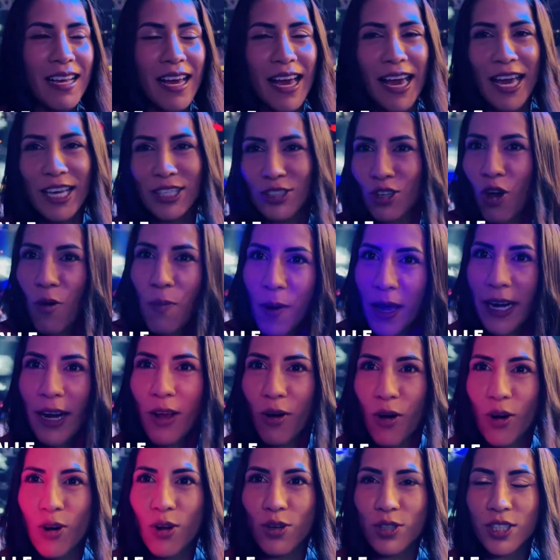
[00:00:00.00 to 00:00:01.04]
eh, soy bien
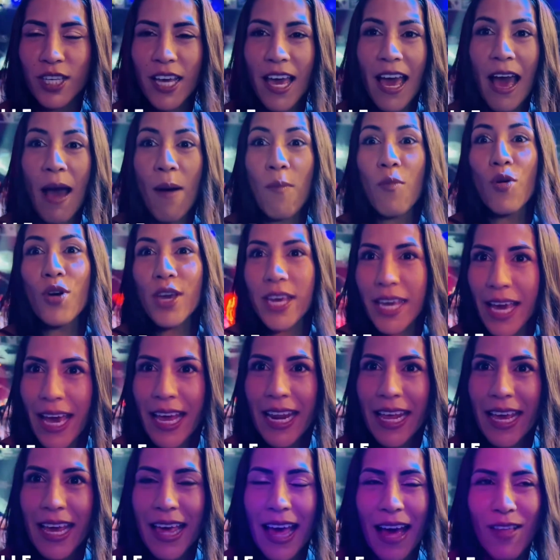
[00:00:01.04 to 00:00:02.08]
reconocida, muy
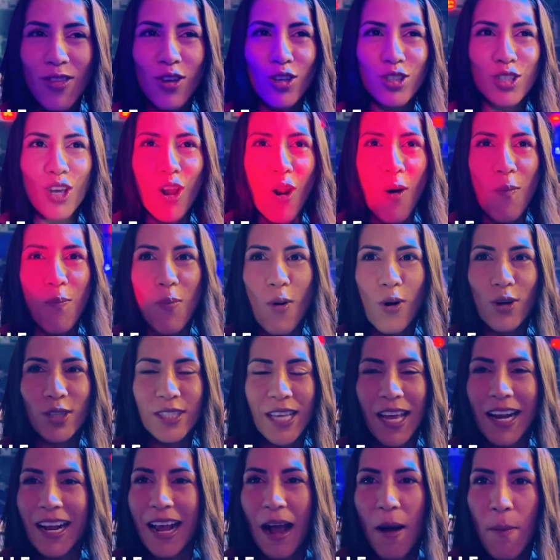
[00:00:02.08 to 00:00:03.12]
querida, no solo por
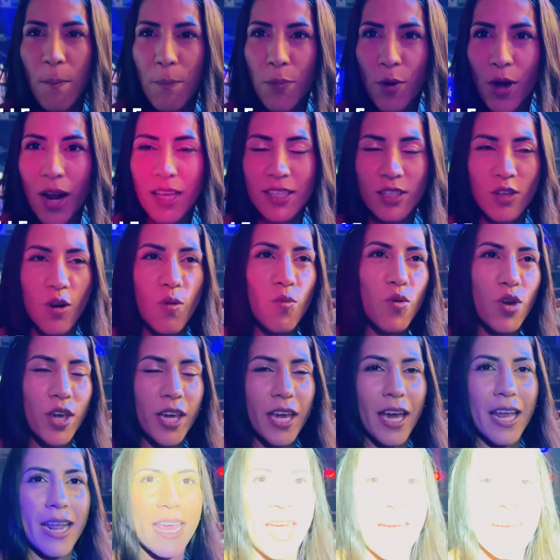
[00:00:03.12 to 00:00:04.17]
ser campeona, sino muy
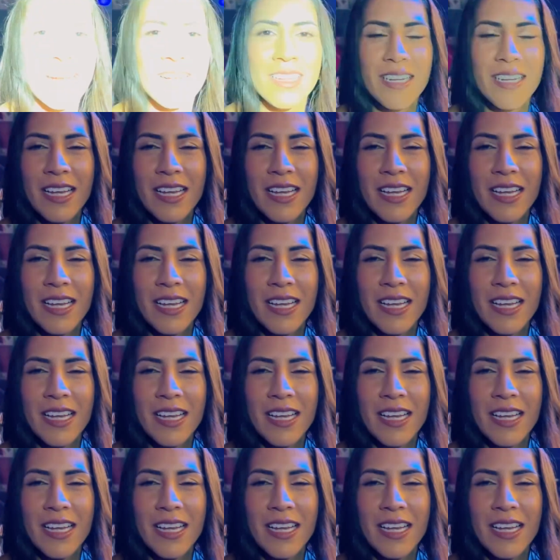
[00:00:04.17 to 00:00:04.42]
querida.